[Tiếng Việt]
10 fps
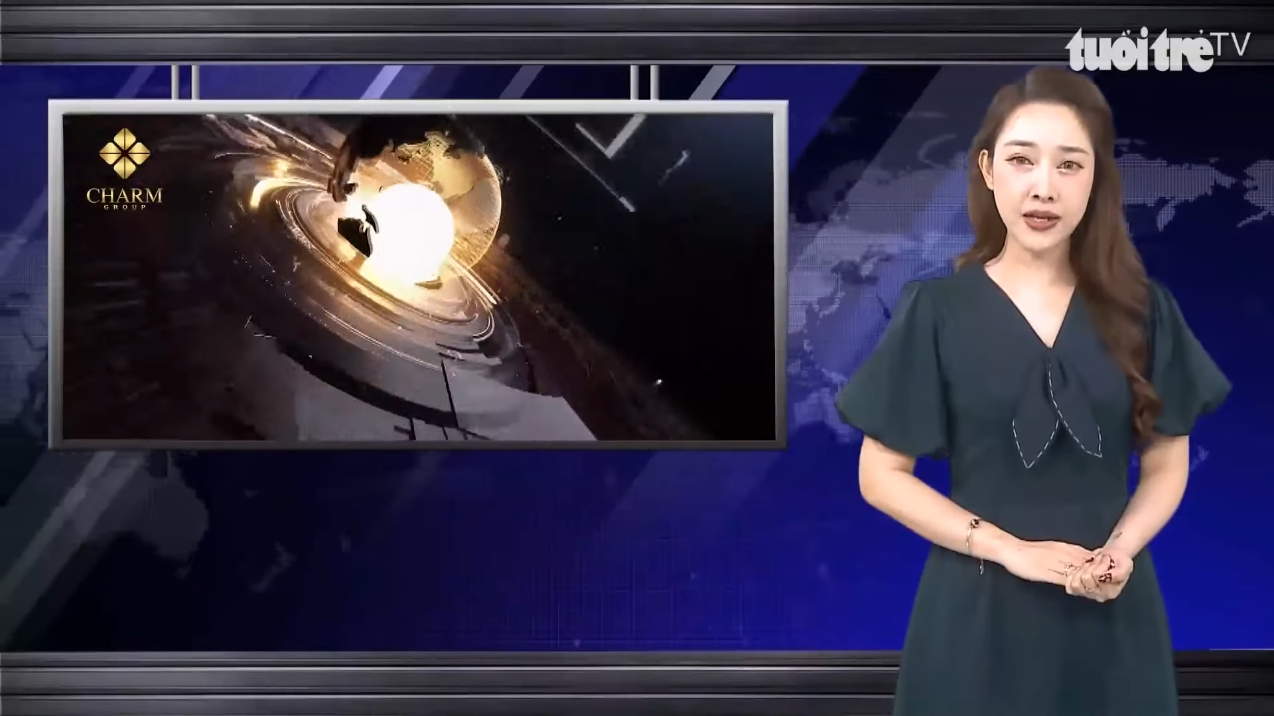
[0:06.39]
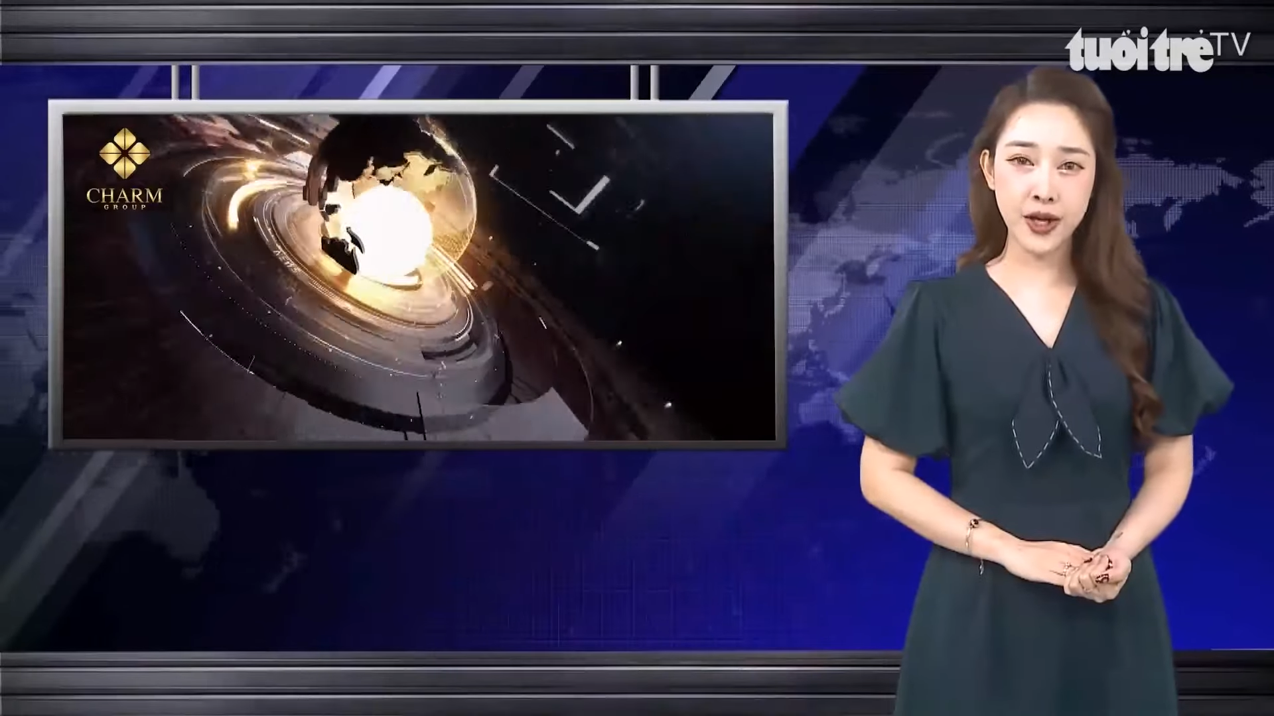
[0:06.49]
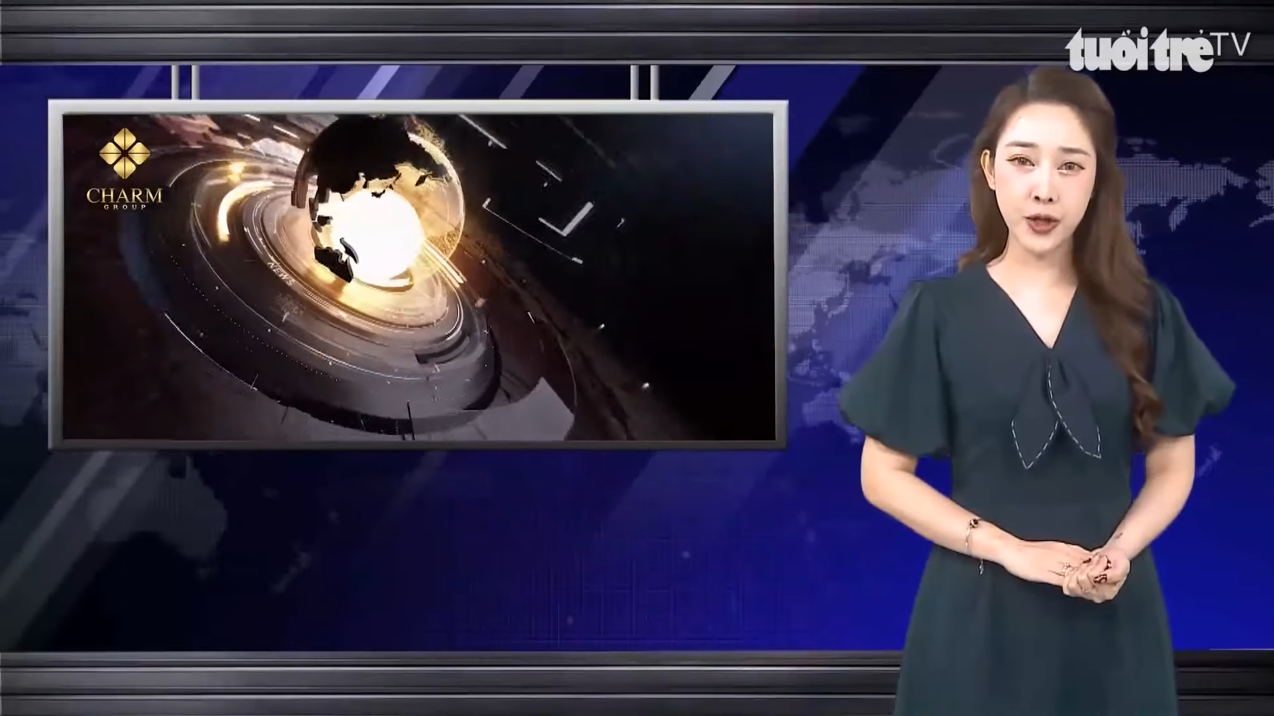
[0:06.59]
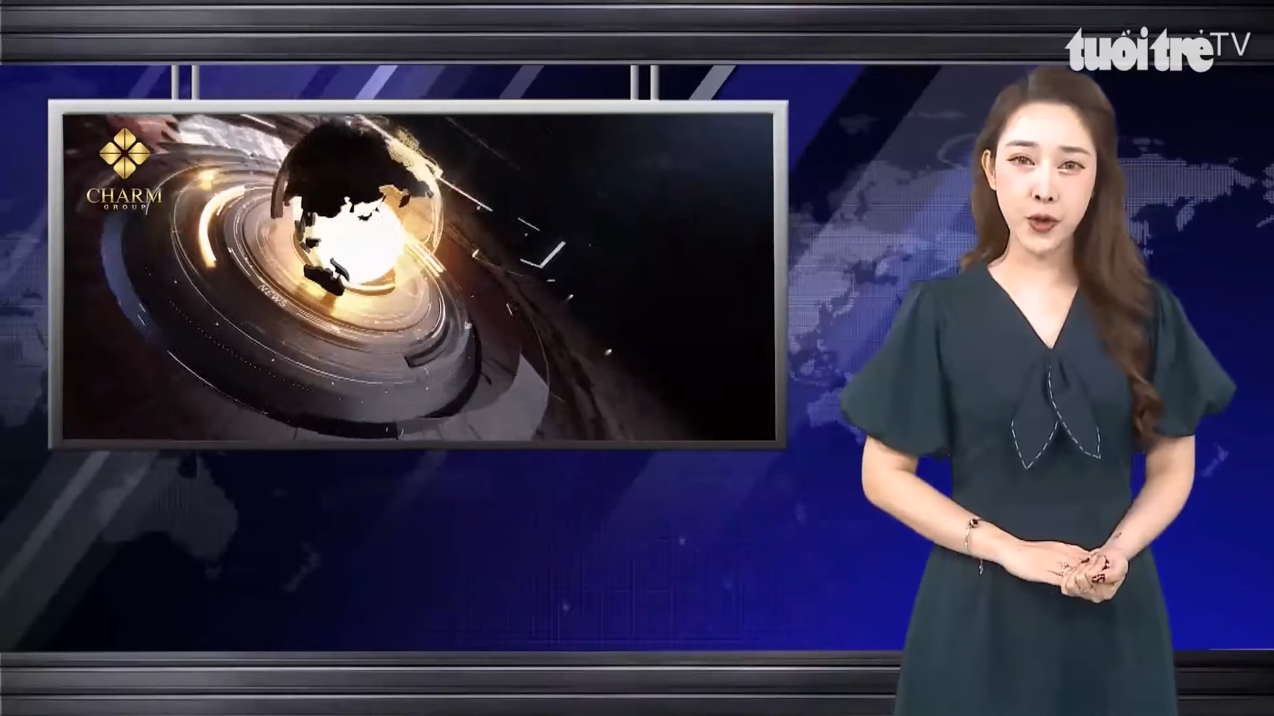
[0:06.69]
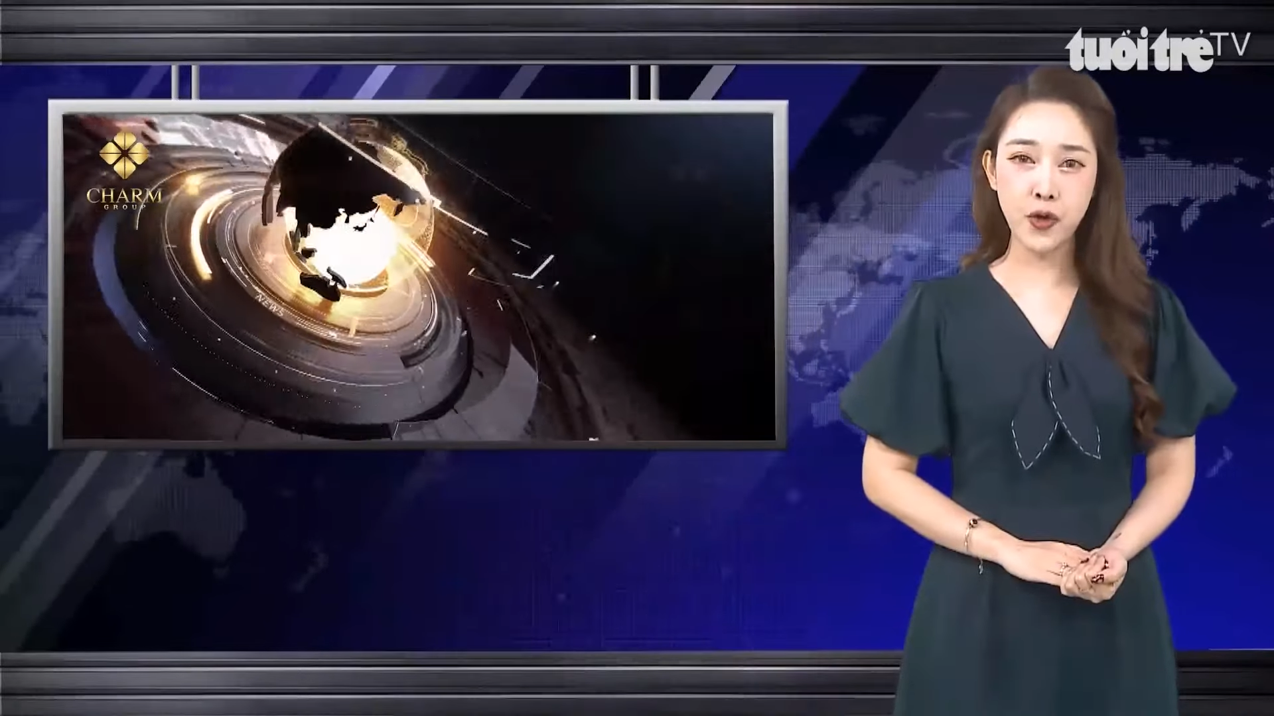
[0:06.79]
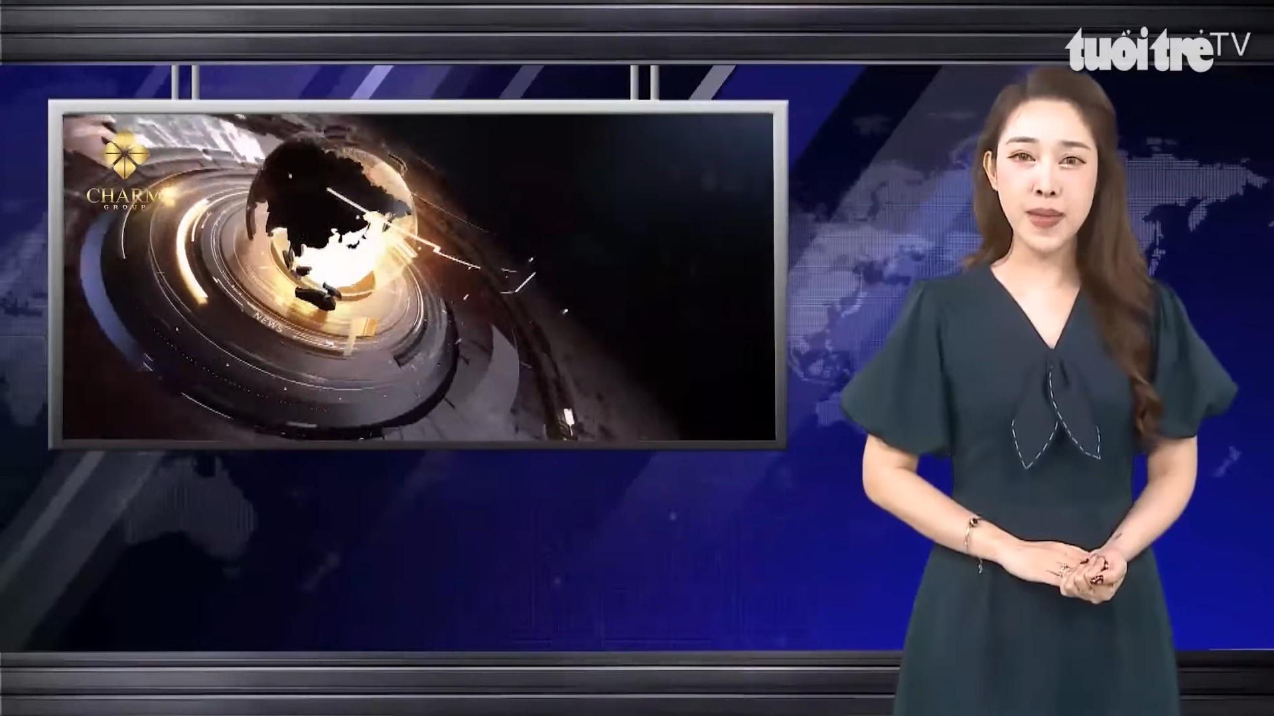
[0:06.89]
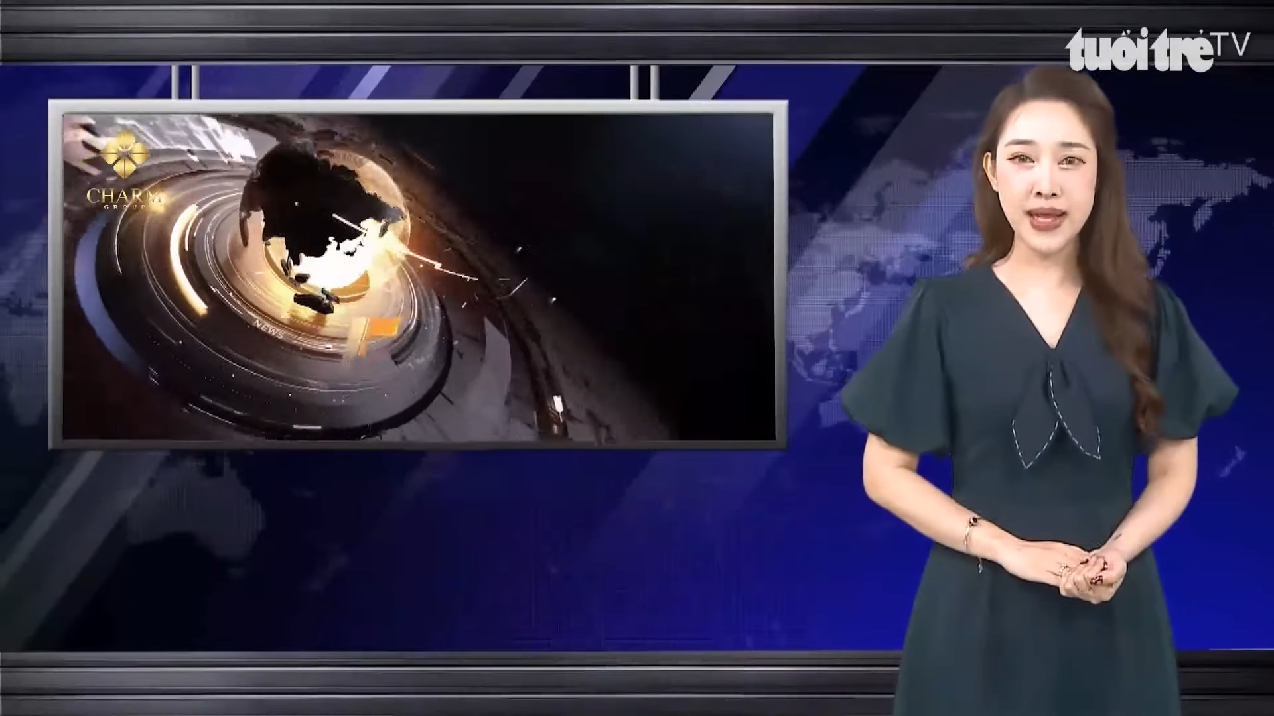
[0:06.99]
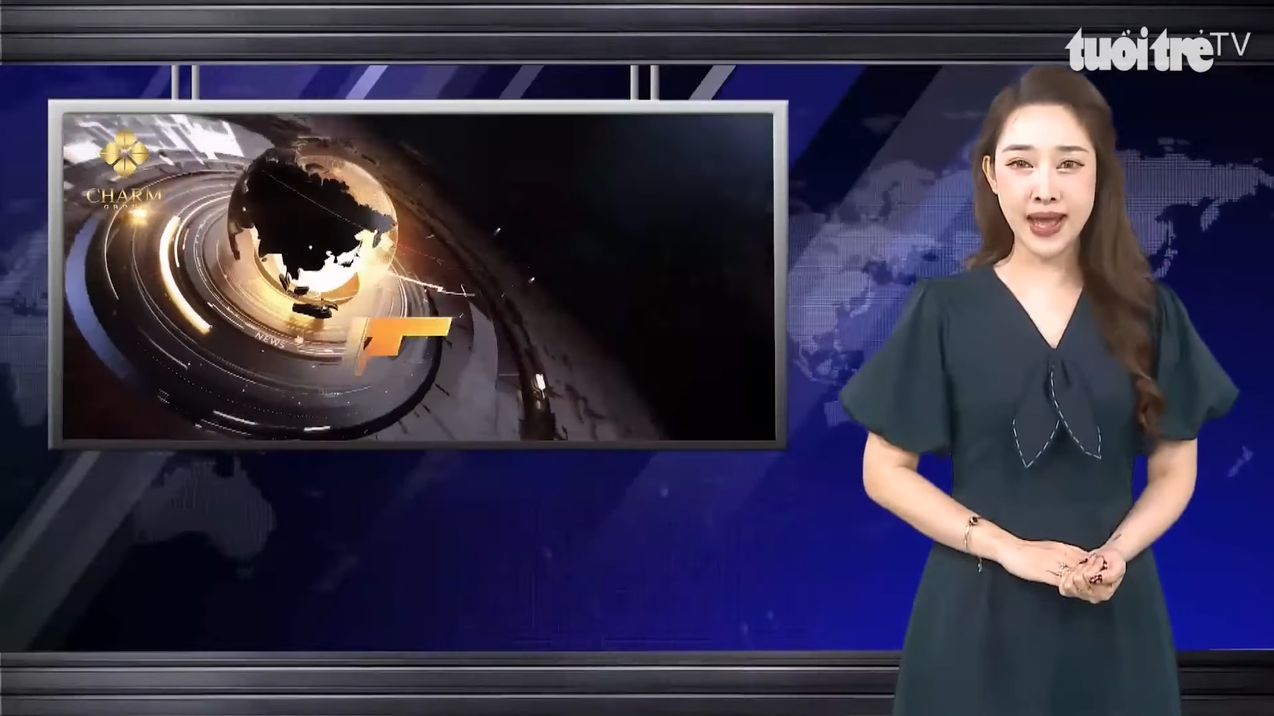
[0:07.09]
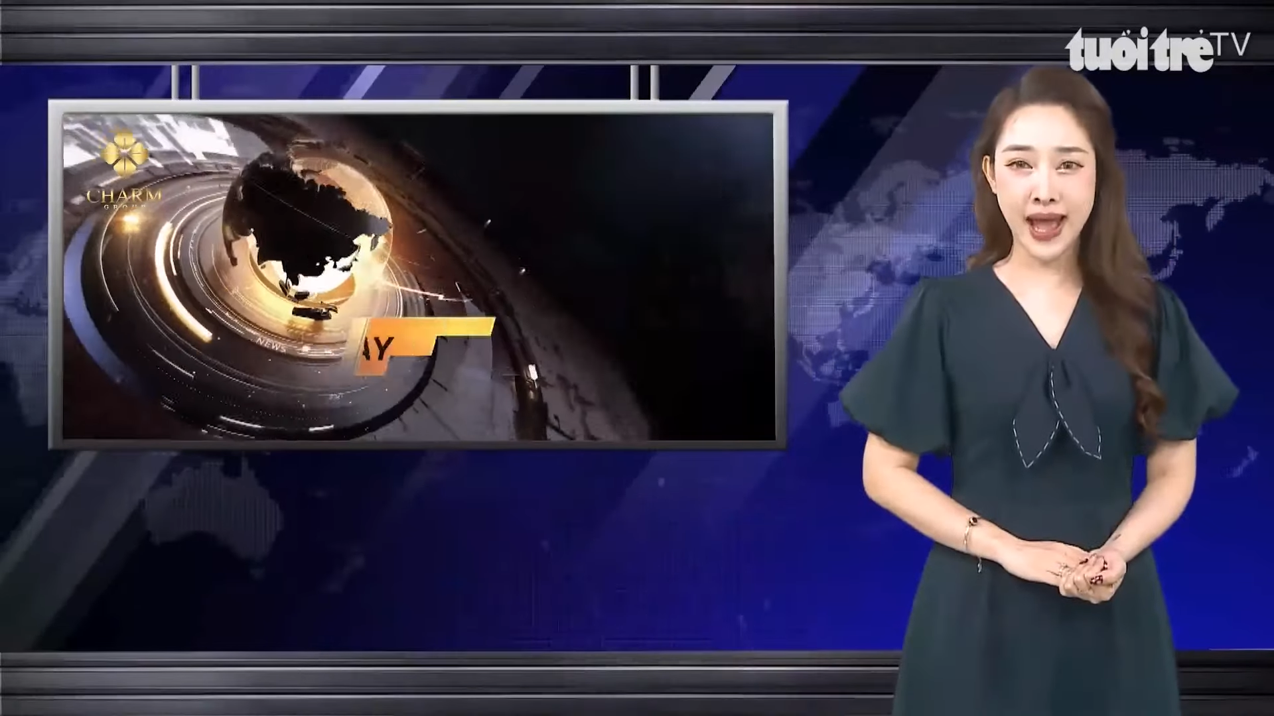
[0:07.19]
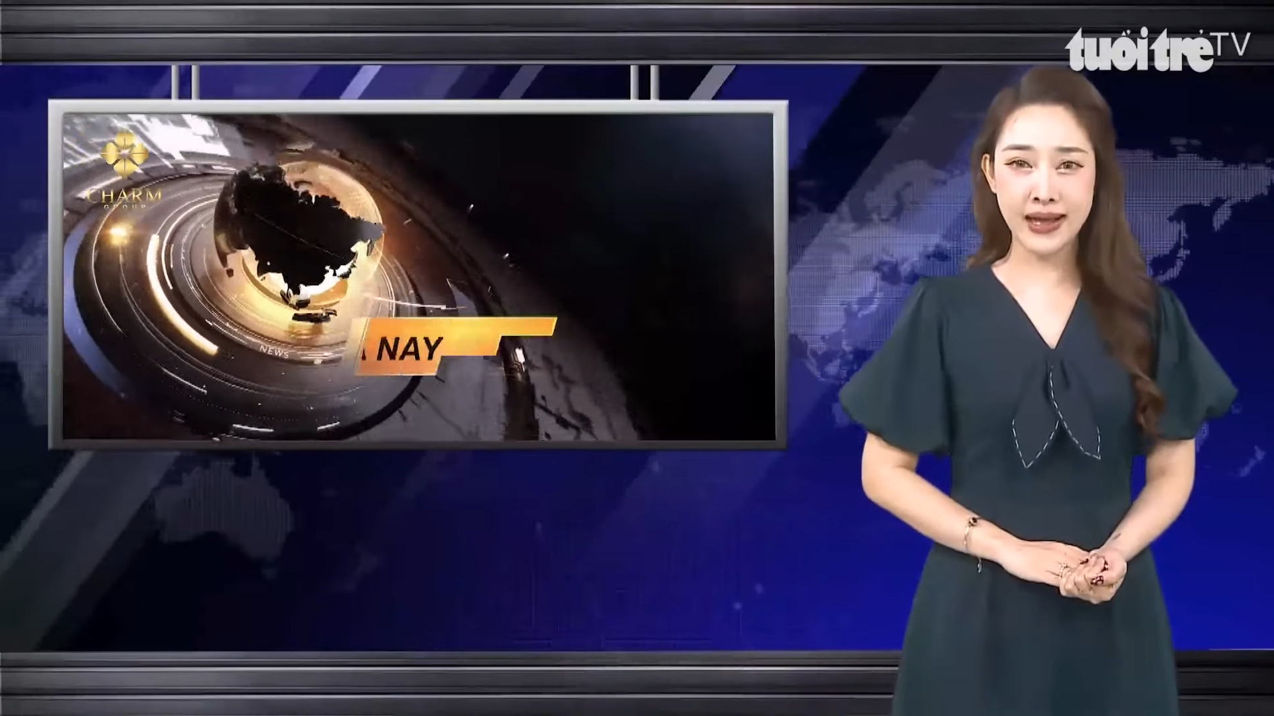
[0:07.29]
khởi tố bị
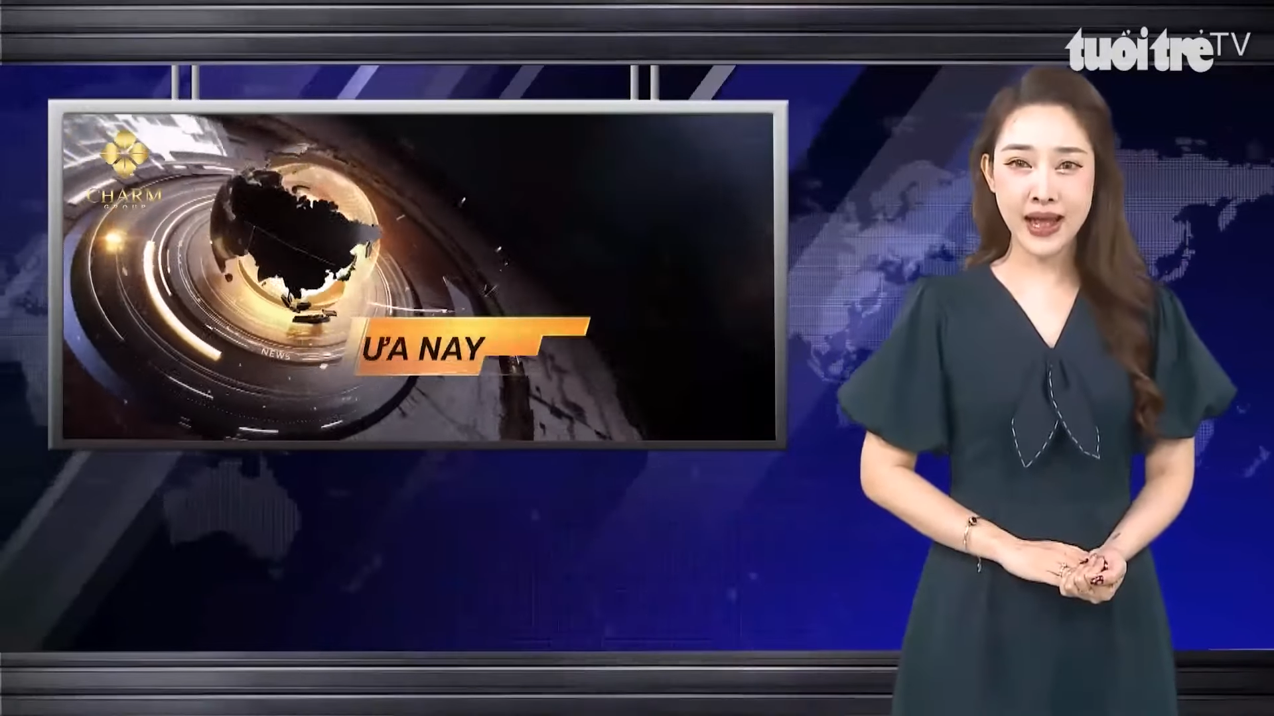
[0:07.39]
can,